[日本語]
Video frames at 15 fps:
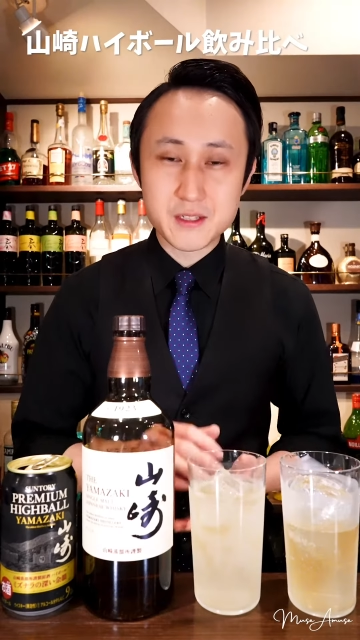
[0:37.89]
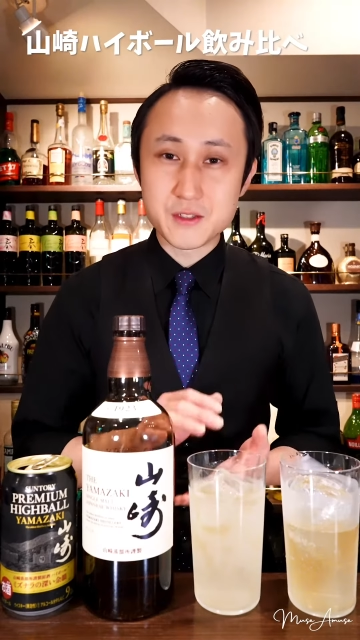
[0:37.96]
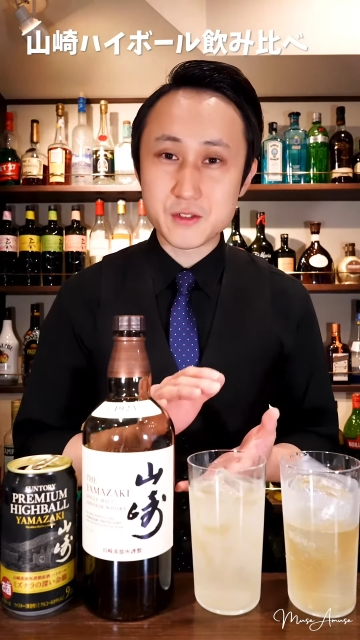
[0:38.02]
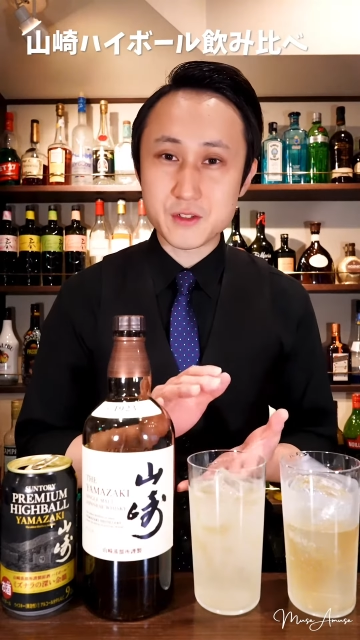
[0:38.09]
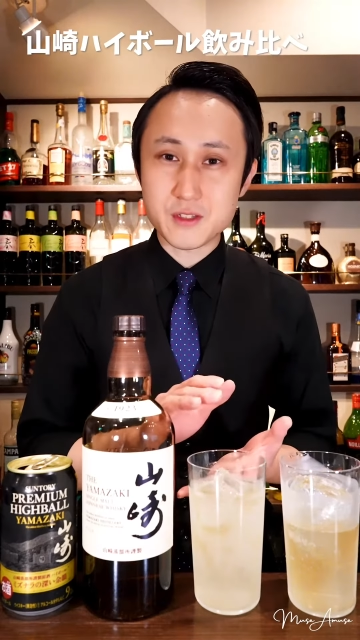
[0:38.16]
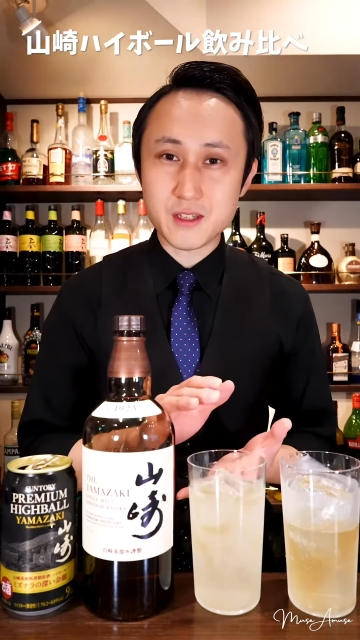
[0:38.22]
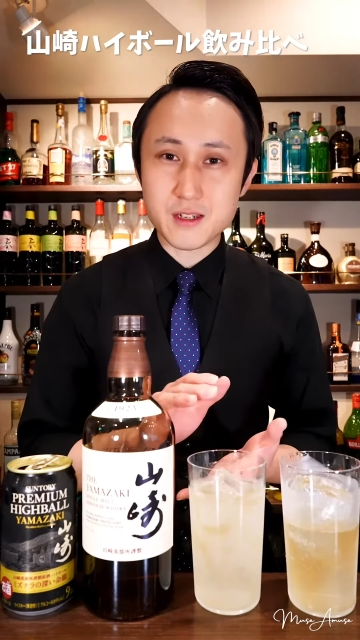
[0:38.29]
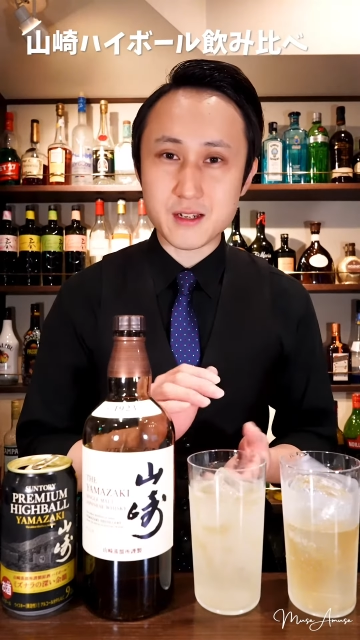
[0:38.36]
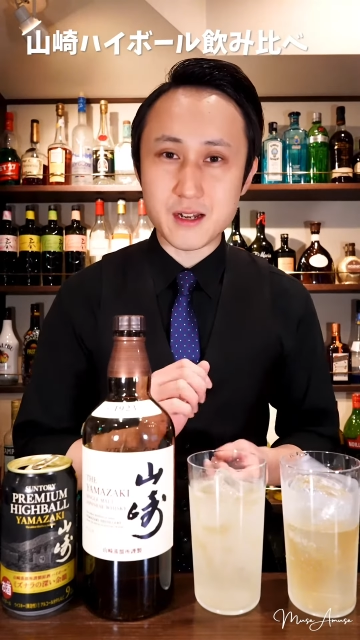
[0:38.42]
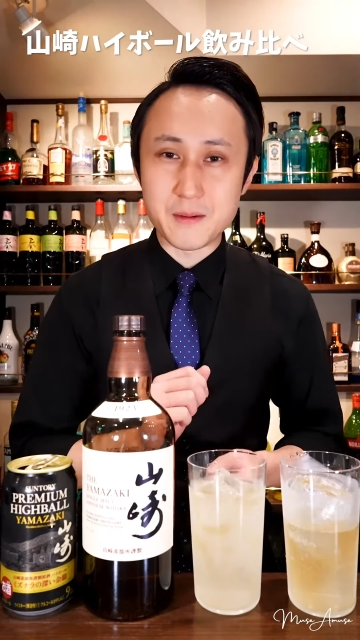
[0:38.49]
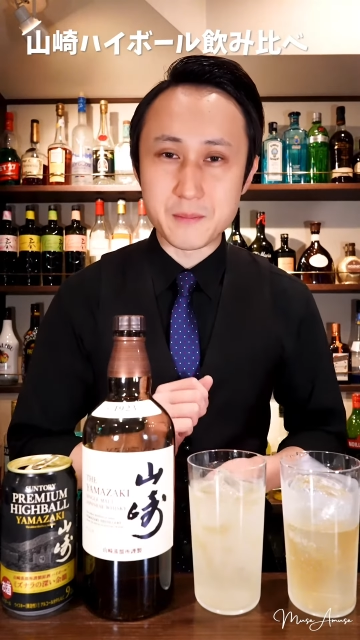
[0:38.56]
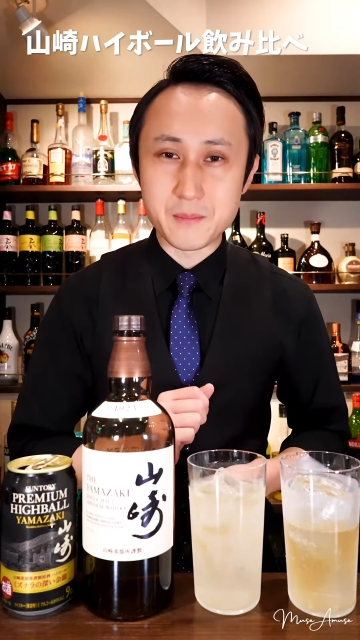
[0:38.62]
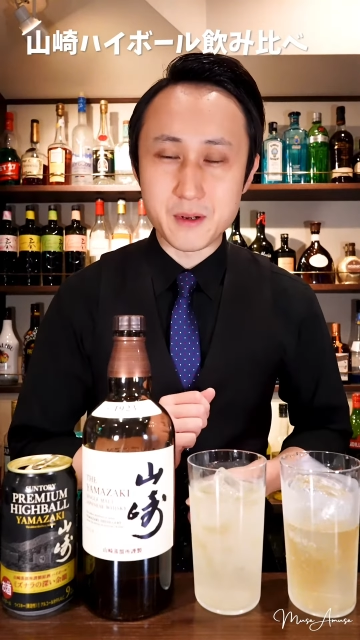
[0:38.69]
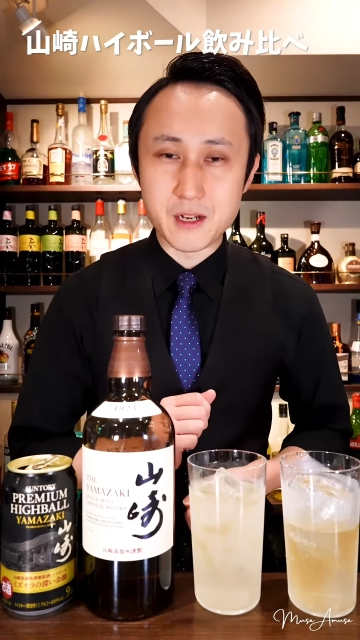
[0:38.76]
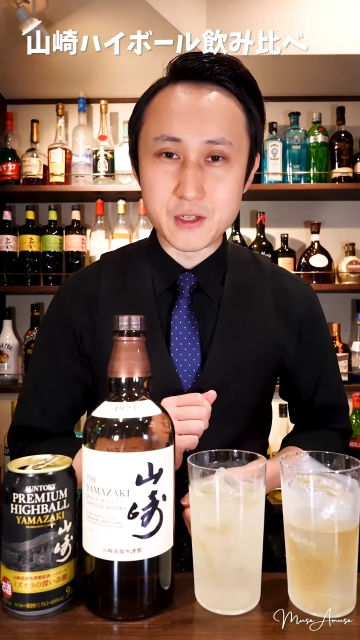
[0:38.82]
続いて
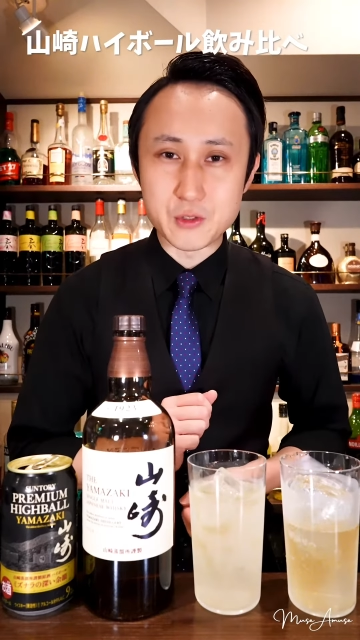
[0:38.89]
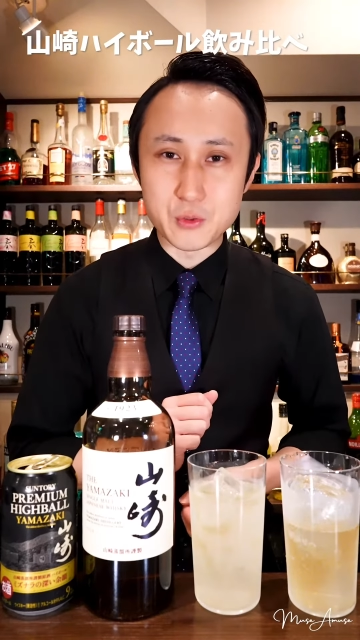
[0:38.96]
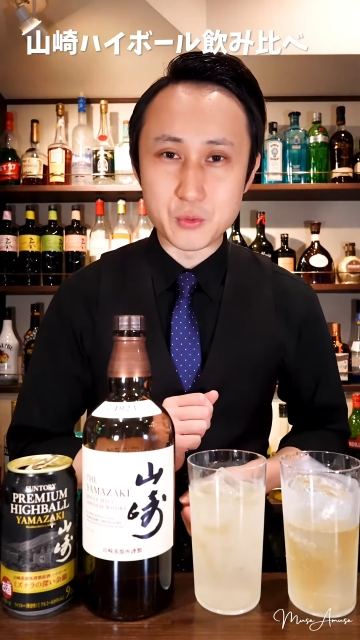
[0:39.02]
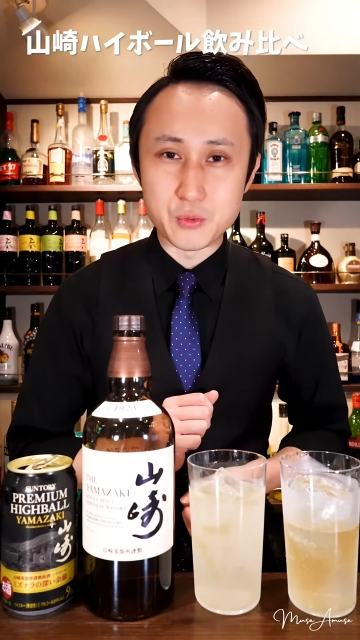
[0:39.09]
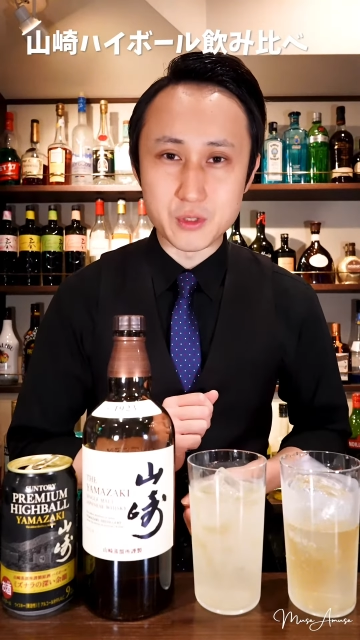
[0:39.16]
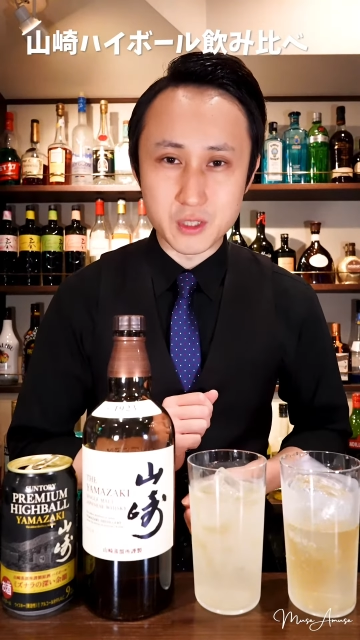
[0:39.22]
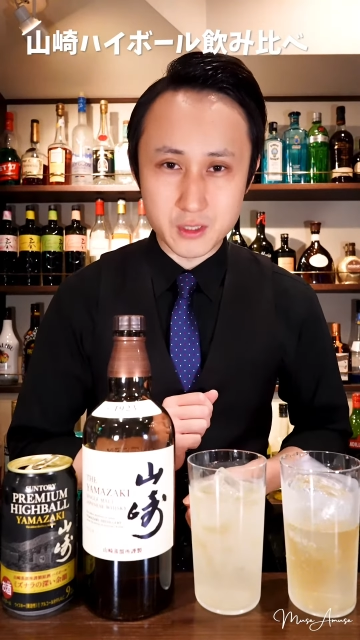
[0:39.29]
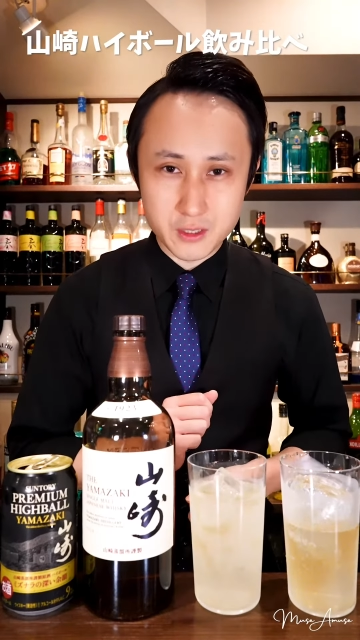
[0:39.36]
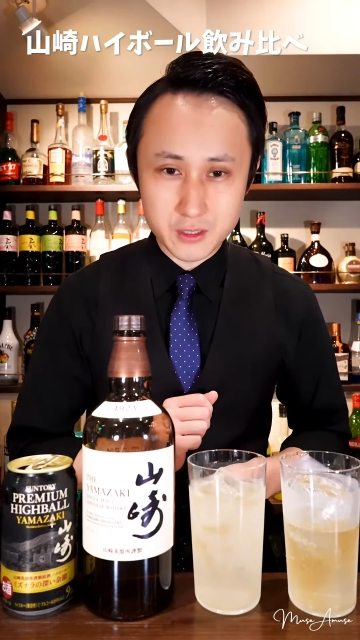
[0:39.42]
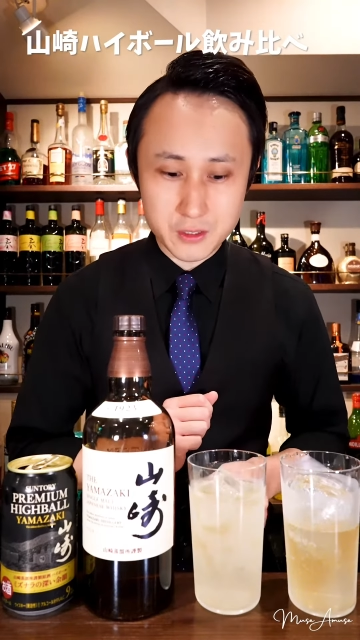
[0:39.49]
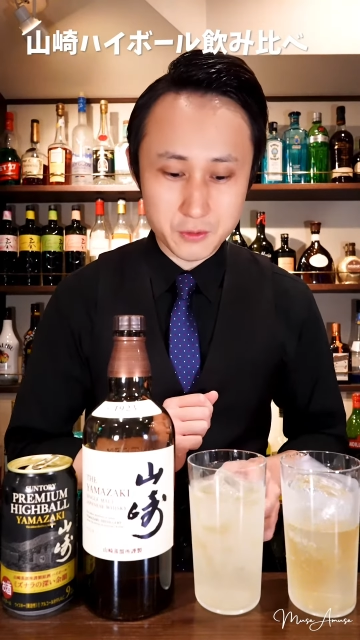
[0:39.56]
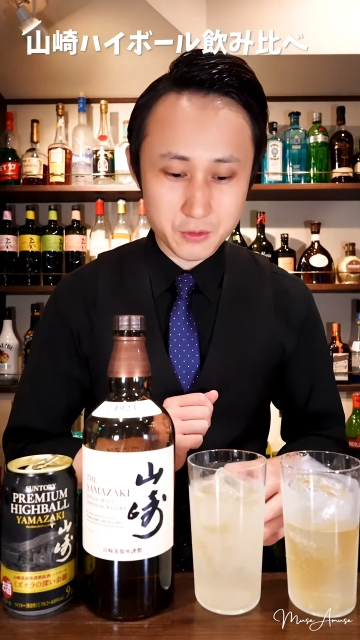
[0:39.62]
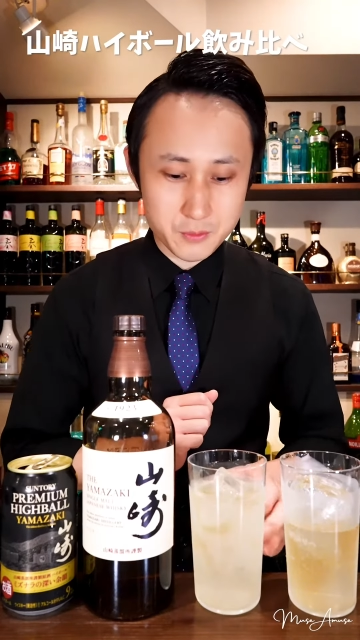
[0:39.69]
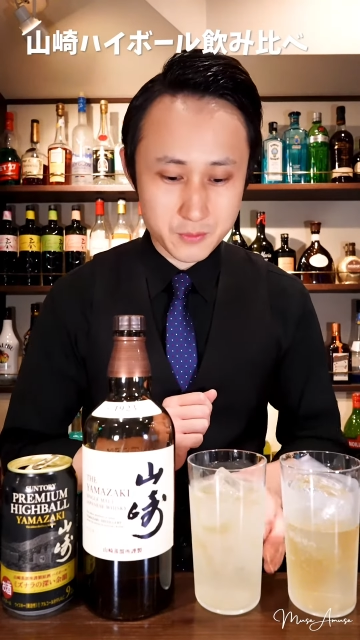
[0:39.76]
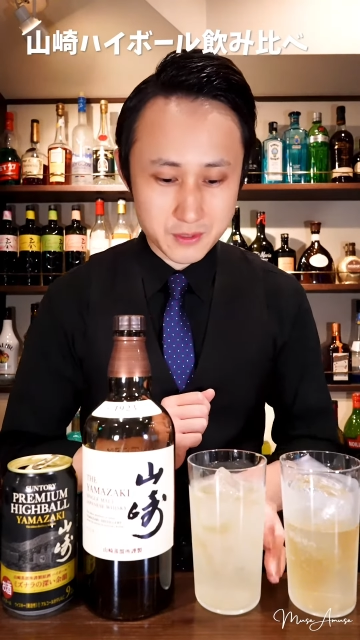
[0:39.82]
缶バージョンいただい
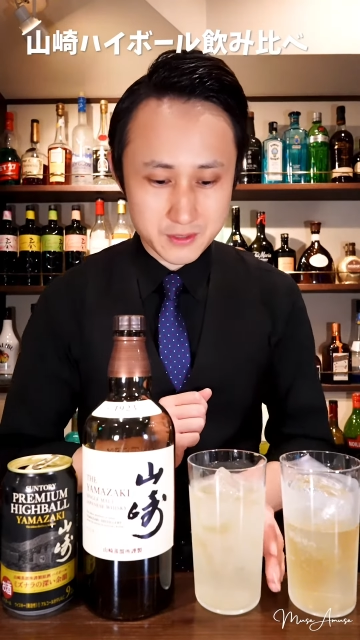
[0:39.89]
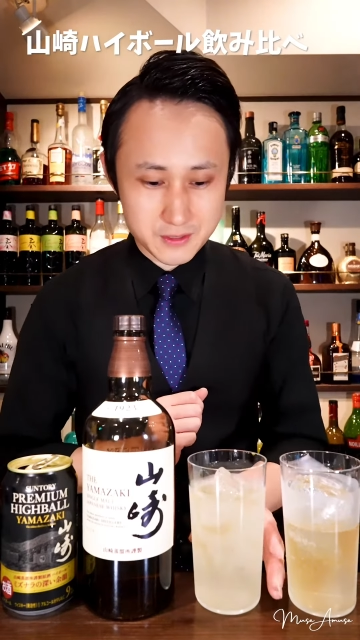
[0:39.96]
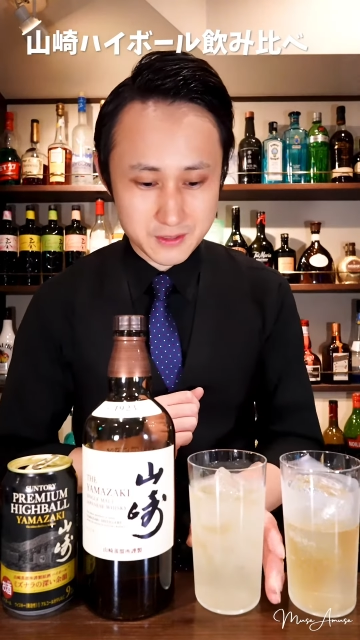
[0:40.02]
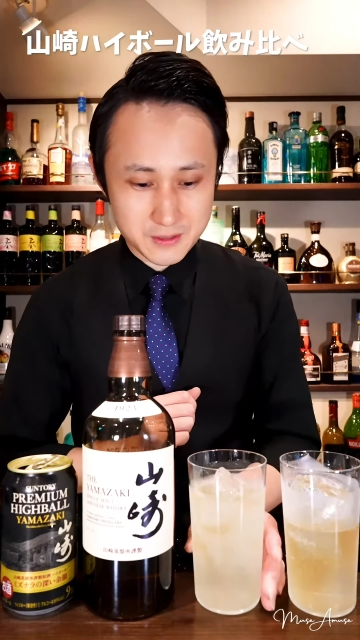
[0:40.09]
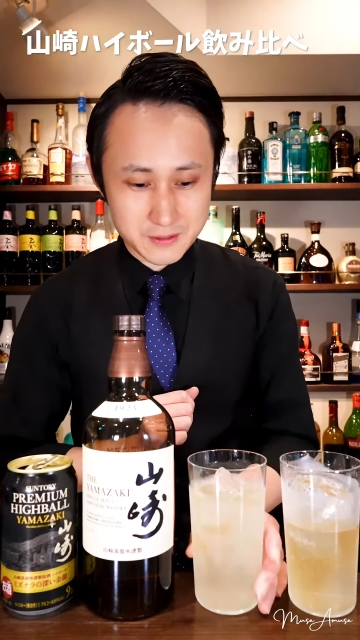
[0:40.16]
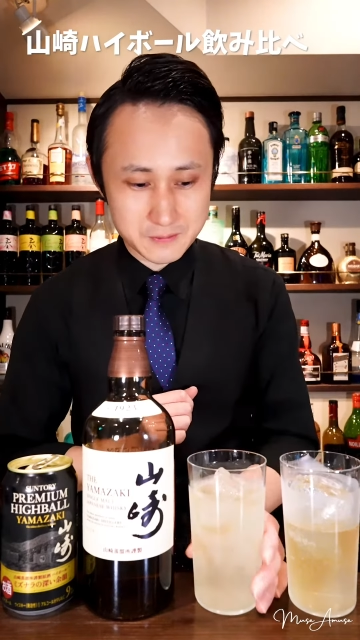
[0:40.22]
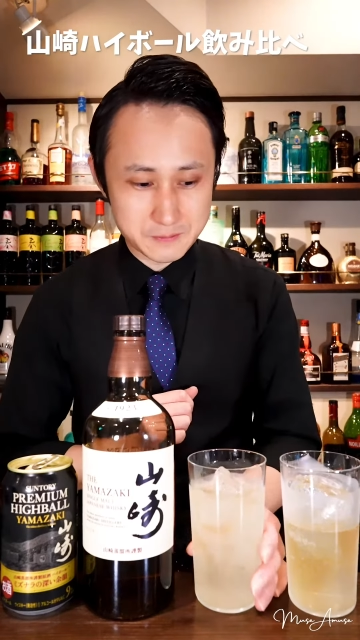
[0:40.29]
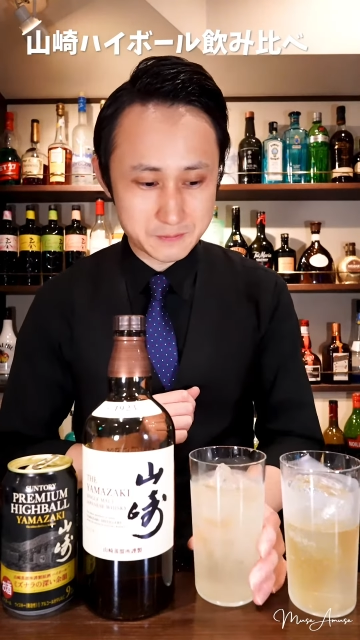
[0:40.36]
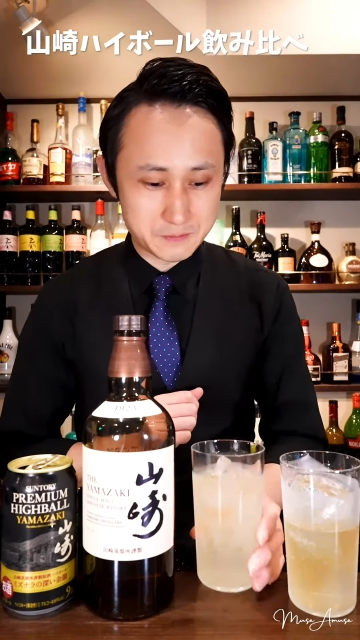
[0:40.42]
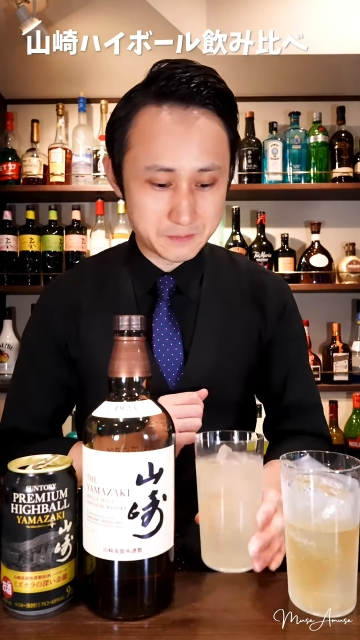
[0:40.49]
ていきます。